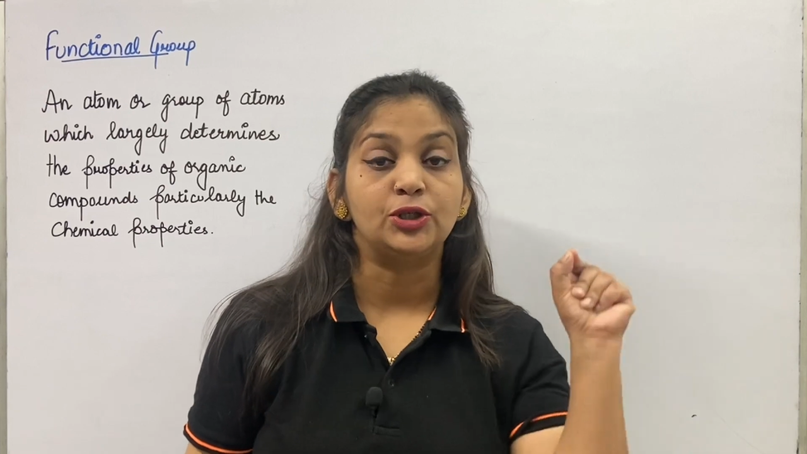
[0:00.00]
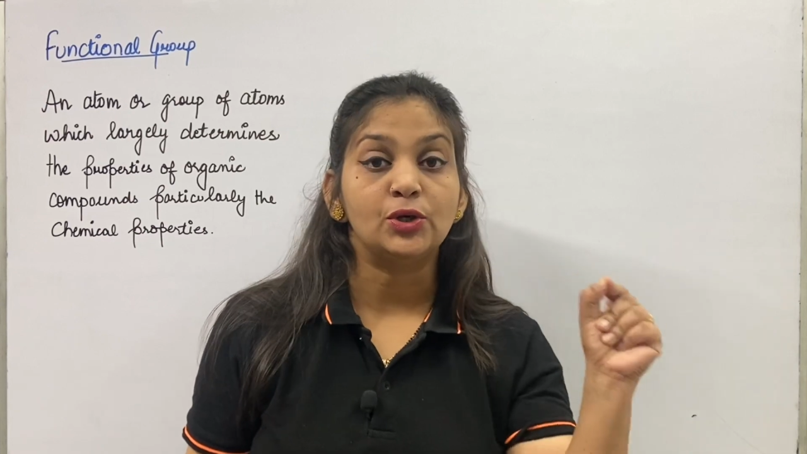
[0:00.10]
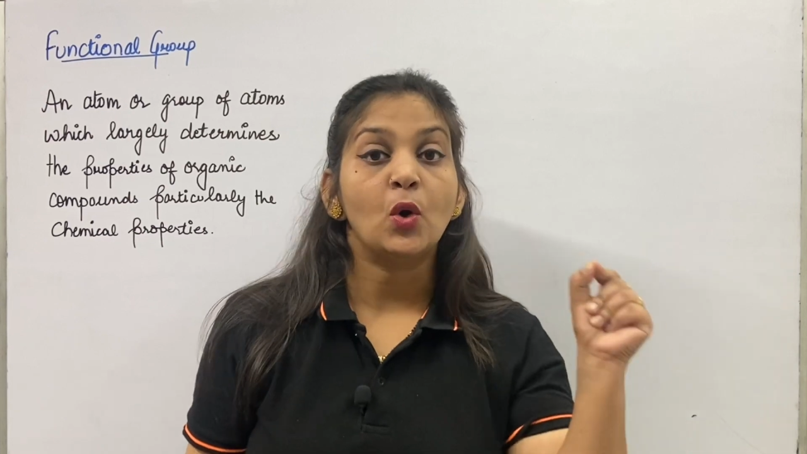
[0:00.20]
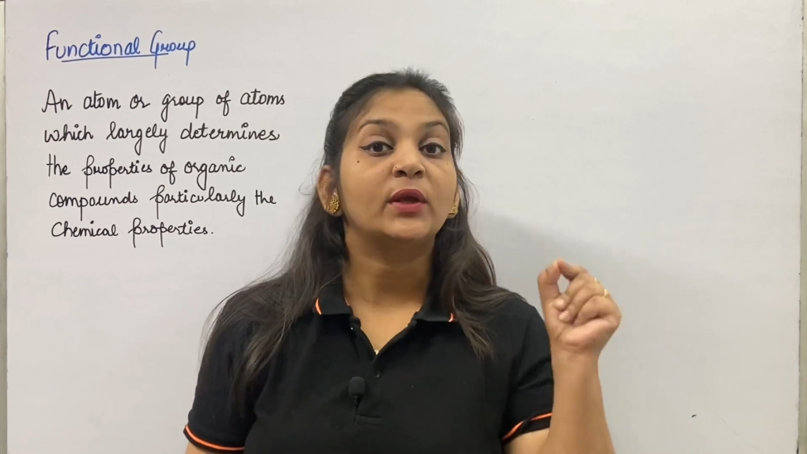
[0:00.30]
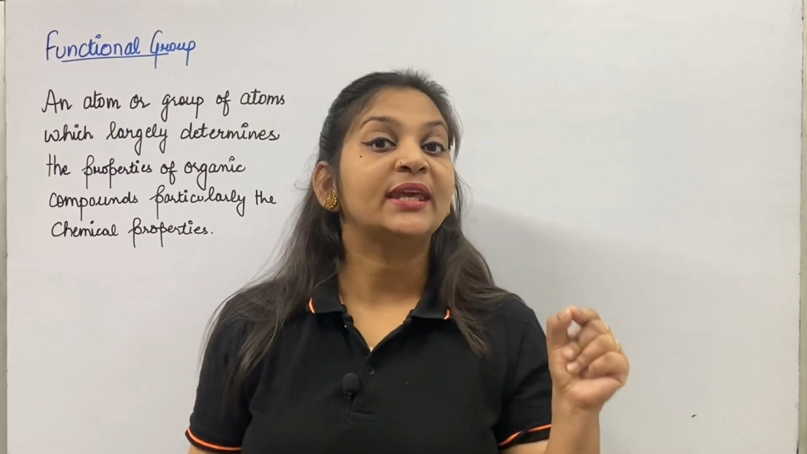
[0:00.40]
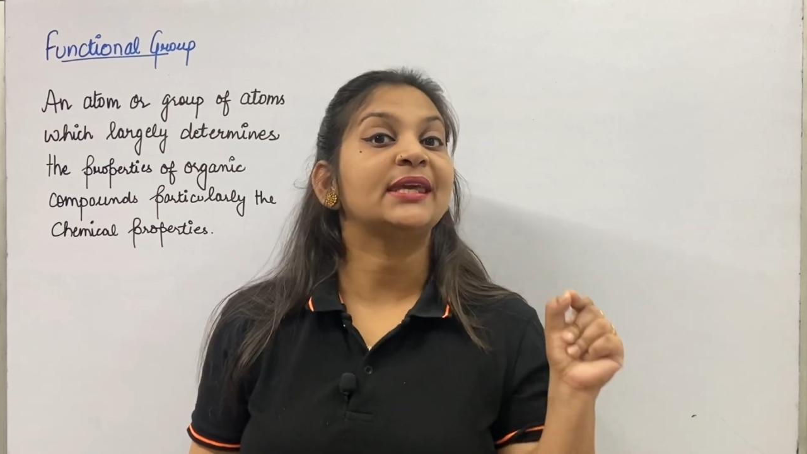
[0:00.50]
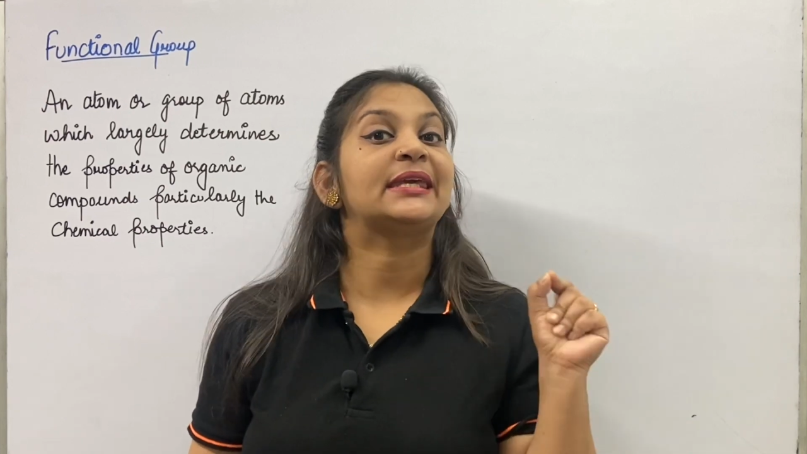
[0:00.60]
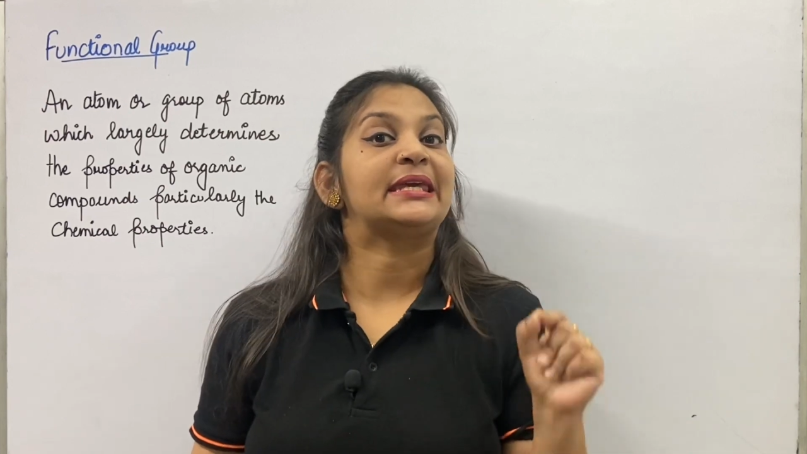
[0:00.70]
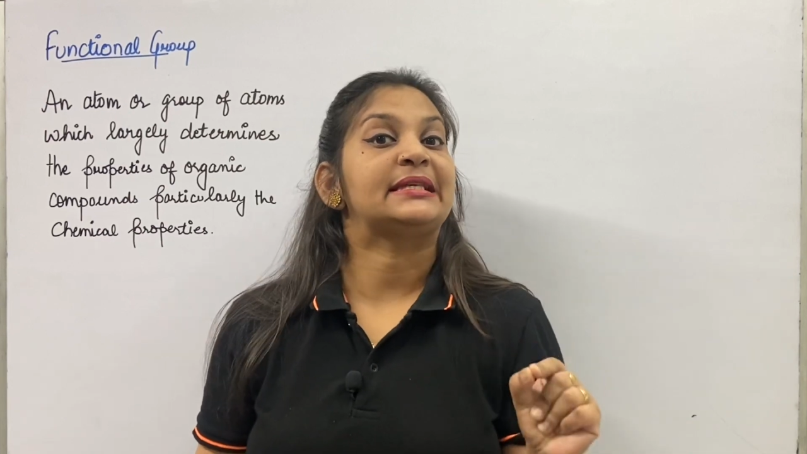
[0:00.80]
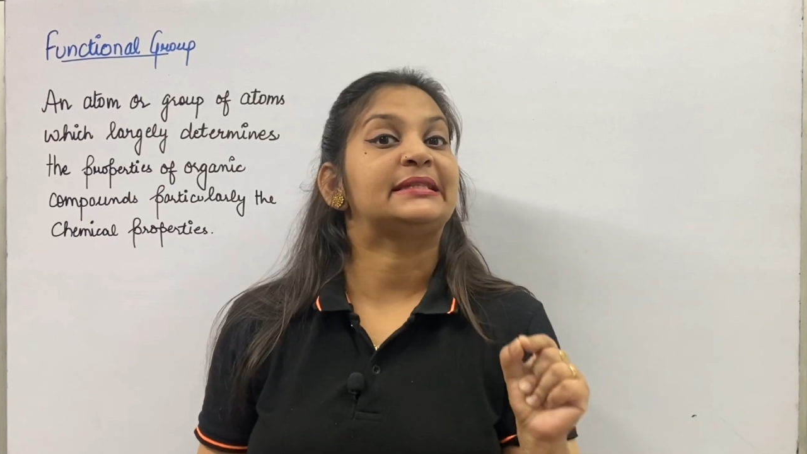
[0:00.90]
जो कि
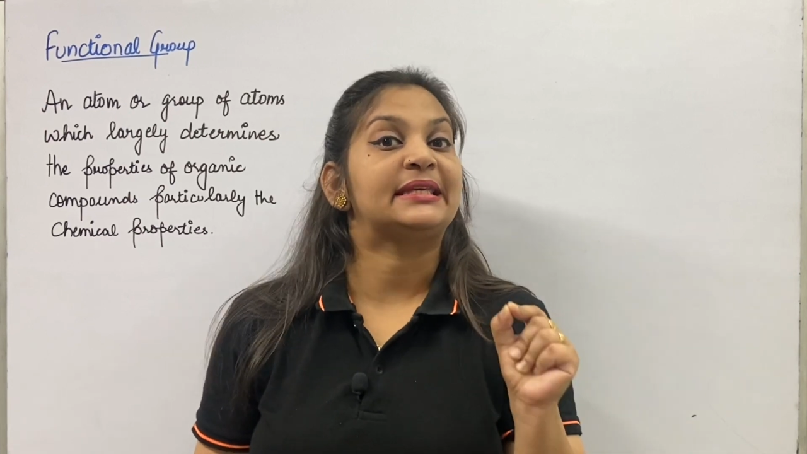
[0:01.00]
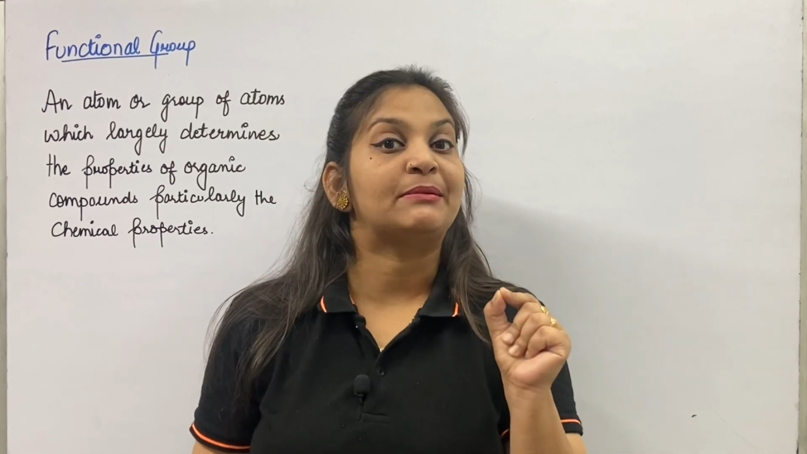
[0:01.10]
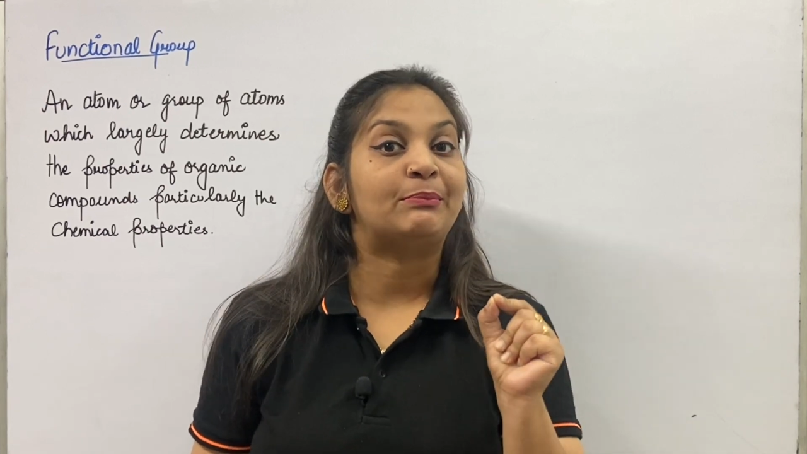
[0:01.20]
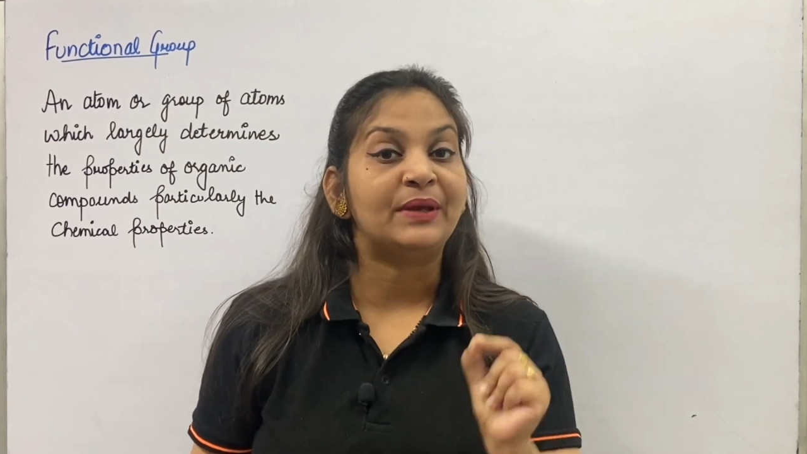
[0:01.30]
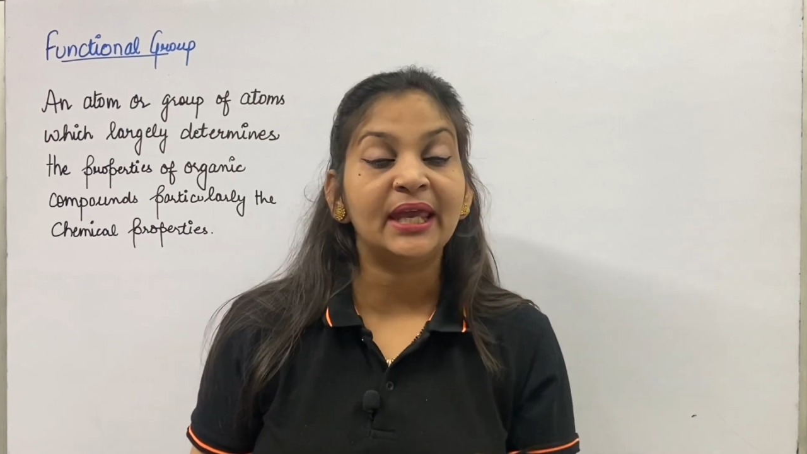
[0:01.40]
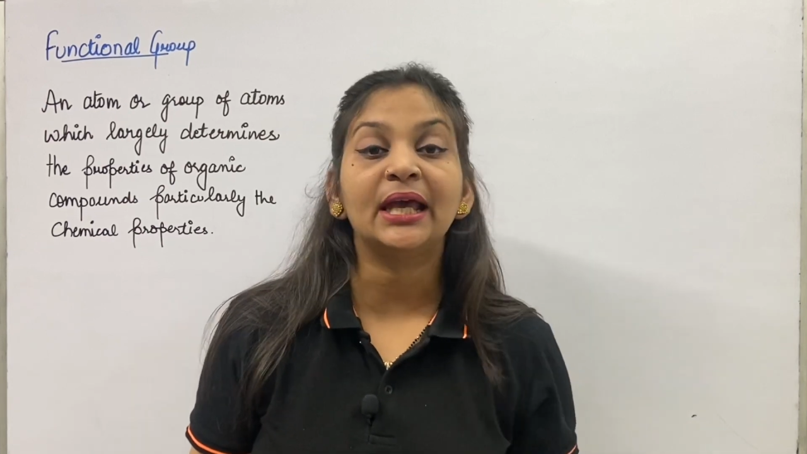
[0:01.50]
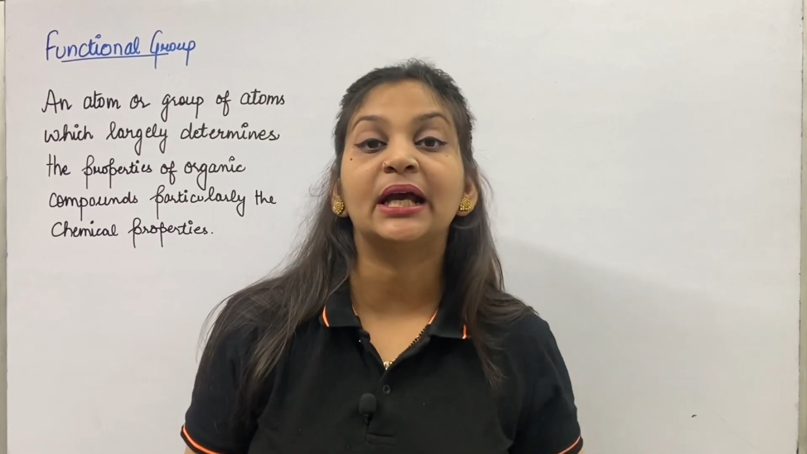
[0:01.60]
किसी भी